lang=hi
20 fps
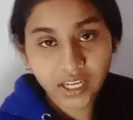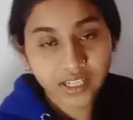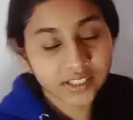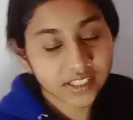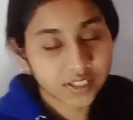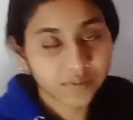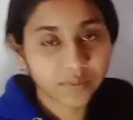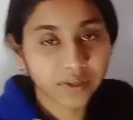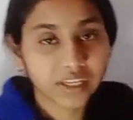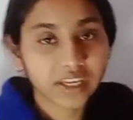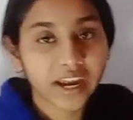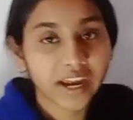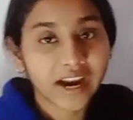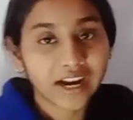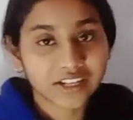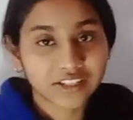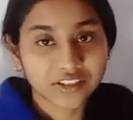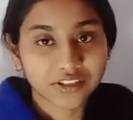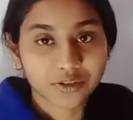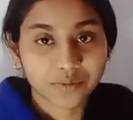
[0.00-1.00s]
है जिसमें कि
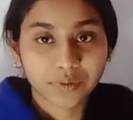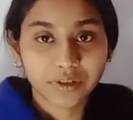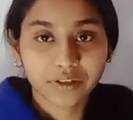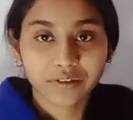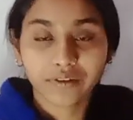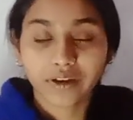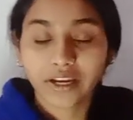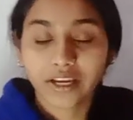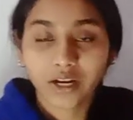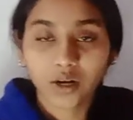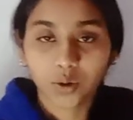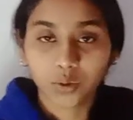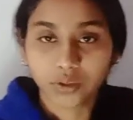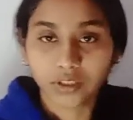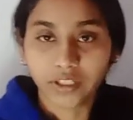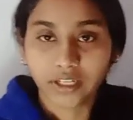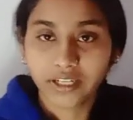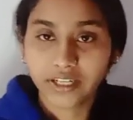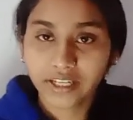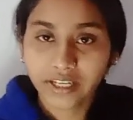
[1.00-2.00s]
एडजस्टमेंट वगैरह
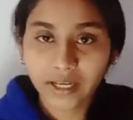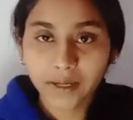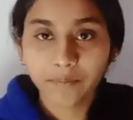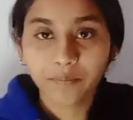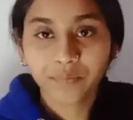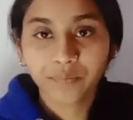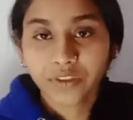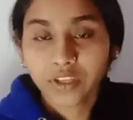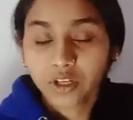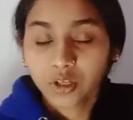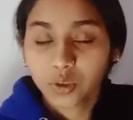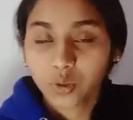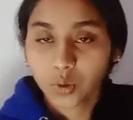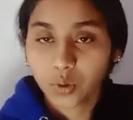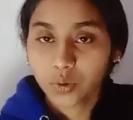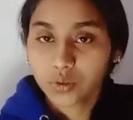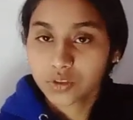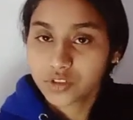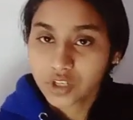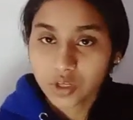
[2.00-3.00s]
होते हैं ठीक है
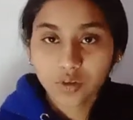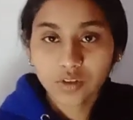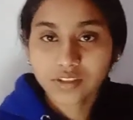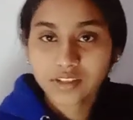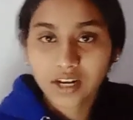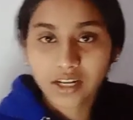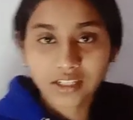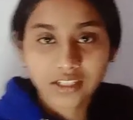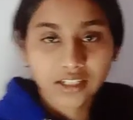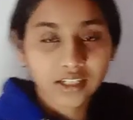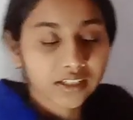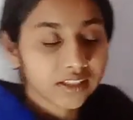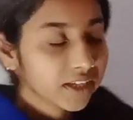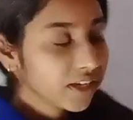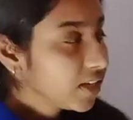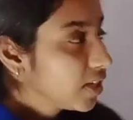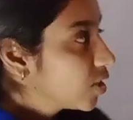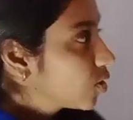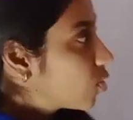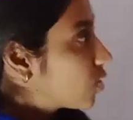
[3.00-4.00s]
तो चलो स्टार्ट करते
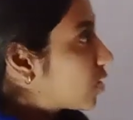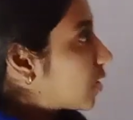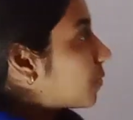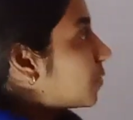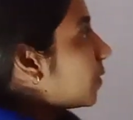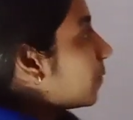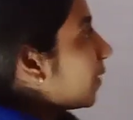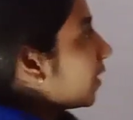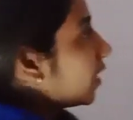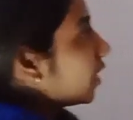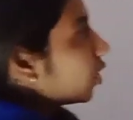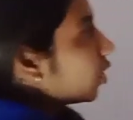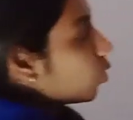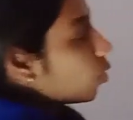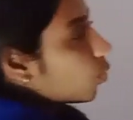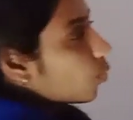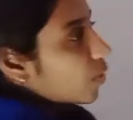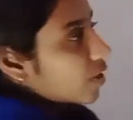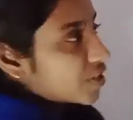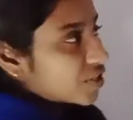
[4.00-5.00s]
हैं तो सबसे पहले देखो
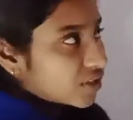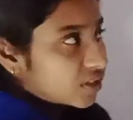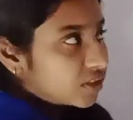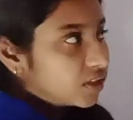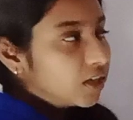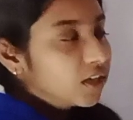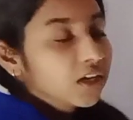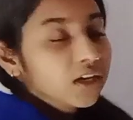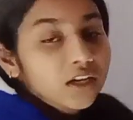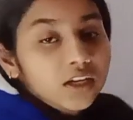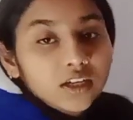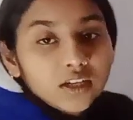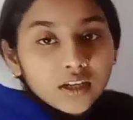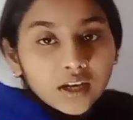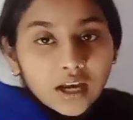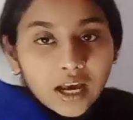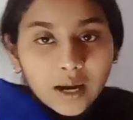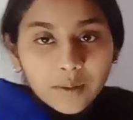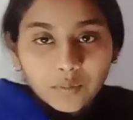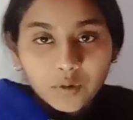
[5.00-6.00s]
क्वेश्चन
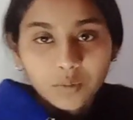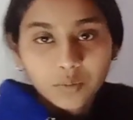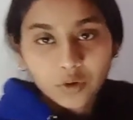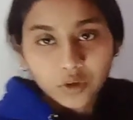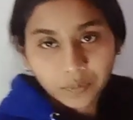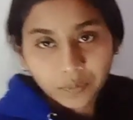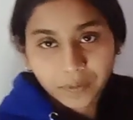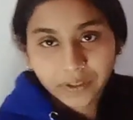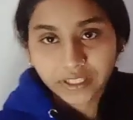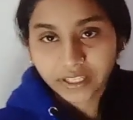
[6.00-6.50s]
आपको बोर्ड पे